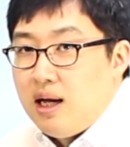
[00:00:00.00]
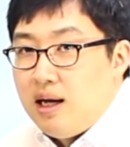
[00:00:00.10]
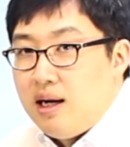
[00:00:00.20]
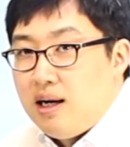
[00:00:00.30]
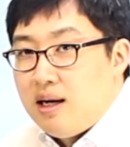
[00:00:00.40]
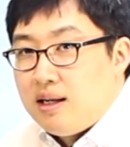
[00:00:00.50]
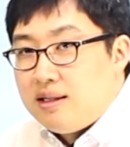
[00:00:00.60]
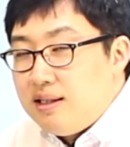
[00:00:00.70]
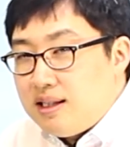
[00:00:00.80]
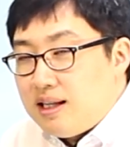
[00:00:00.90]
어,
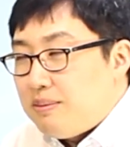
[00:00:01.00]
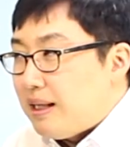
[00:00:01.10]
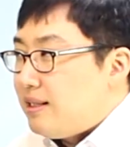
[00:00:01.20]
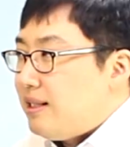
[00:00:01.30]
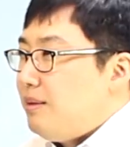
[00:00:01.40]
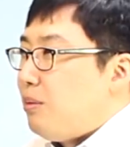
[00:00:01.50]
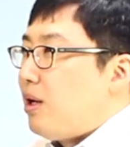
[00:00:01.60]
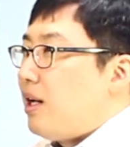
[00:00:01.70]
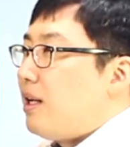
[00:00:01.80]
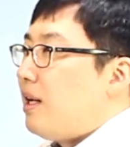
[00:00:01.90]
그러니까 마치
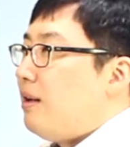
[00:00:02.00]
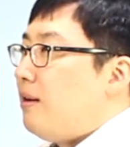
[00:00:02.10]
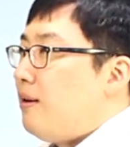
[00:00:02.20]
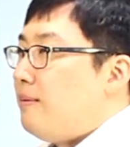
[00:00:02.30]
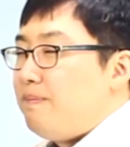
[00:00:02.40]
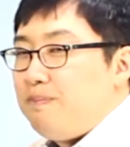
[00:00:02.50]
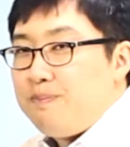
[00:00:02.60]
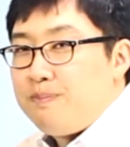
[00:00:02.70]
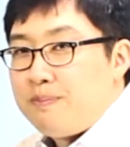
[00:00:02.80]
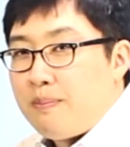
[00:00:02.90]
뭐랄까요.
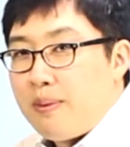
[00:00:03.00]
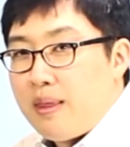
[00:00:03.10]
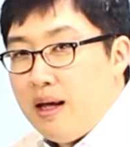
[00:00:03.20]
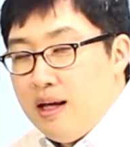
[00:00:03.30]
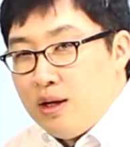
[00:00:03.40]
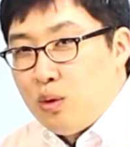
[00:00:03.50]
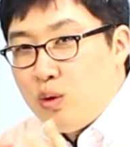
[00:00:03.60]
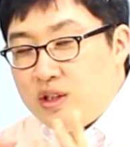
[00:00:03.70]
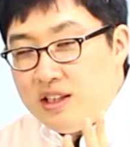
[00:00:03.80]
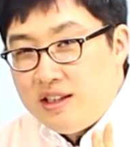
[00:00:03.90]
음,
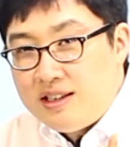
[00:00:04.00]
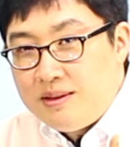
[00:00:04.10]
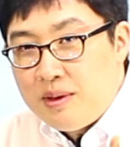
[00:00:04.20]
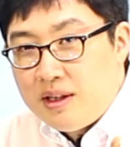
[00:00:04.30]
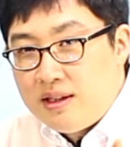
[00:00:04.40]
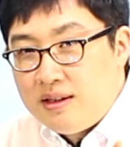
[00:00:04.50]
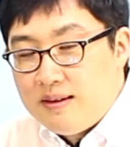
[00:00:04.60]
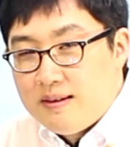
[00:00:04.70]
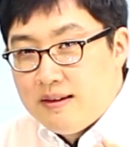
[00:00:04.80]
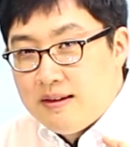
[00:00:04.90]
꽃이 있으면은
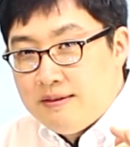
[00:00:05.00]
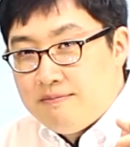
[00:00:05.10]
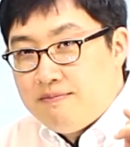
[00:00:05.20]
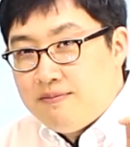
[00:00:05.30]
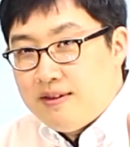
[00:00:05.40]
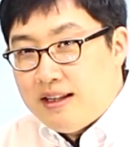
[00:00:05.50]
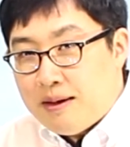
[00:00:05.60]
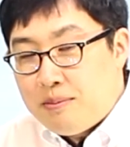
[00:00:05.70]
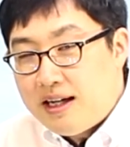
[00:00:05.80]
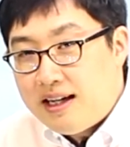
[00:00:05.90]
음,
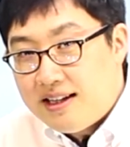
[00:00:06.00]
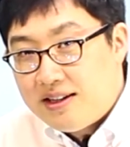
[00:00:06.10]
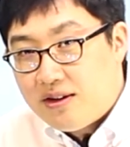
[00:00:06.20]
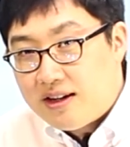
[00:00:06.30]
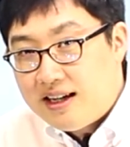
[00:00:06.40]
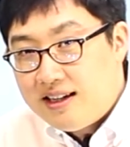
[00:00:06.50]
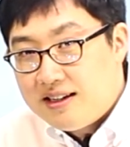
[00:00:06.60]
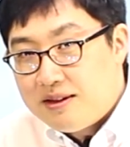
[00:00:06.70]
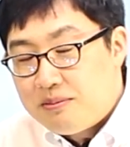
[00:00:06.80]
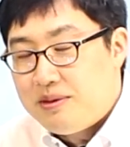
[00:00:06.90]
나비가 있는 거랑
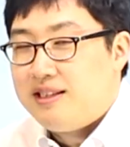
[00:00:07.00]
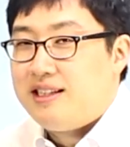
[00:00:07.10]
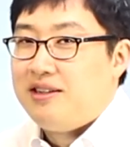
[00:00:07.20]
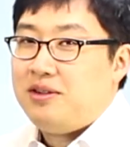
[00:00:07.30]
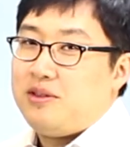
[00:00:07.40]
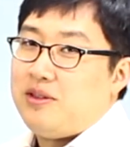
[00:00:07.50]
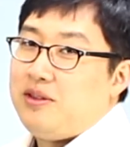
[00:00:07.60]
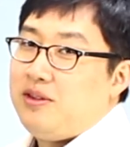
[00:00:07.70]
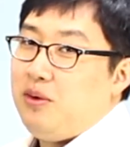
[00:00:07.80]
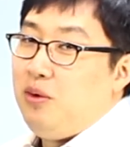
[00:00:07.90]
비슷한 거죠.
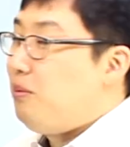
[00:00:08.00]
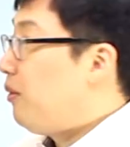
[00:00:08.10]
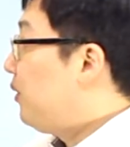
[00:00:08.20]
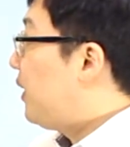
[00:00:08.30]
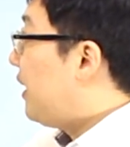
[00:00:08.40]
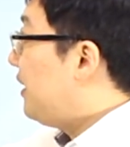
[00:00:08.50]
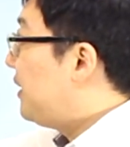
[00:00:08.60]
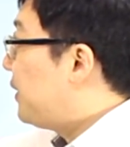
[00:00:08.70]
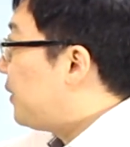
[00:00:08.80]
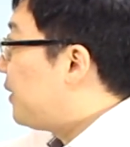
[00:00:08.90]
어, 명사가
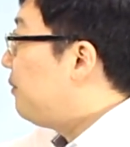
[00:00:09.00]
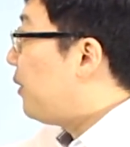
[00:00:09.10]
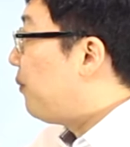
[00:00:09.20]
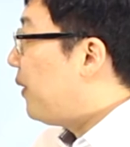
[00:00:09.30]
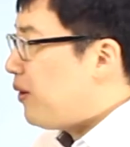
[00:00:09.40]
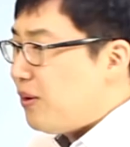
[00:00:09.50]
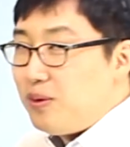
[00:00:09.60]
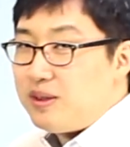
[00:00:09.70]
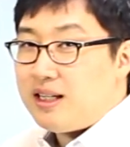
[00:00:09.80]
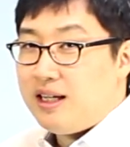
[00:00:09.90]
있어. 그럼 옆에
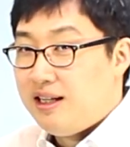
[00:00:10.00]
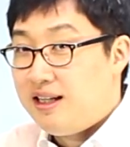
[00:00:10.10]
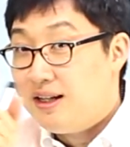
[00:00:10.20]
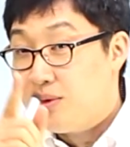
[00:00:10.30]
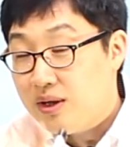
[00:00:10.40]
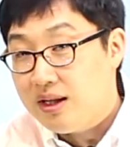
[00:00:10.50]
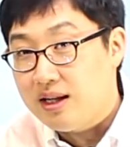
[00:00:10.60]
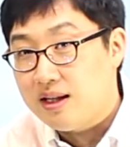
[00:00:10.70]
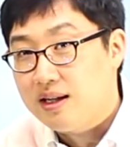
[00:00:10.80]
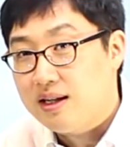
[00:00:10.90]
형용사가 있게 돼
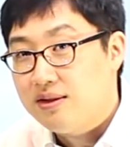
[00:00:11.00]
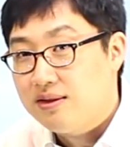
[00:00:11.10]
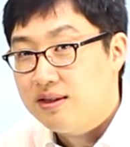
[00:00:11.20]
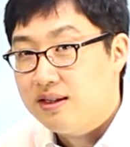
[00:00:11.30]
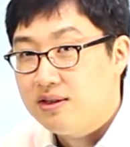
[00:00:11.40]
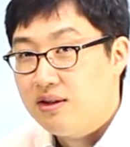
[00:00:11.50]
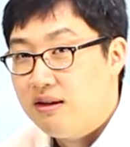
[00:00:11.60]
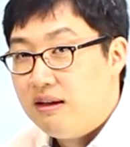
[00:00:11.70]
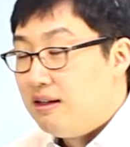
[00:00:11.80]
있다니까요. 그래서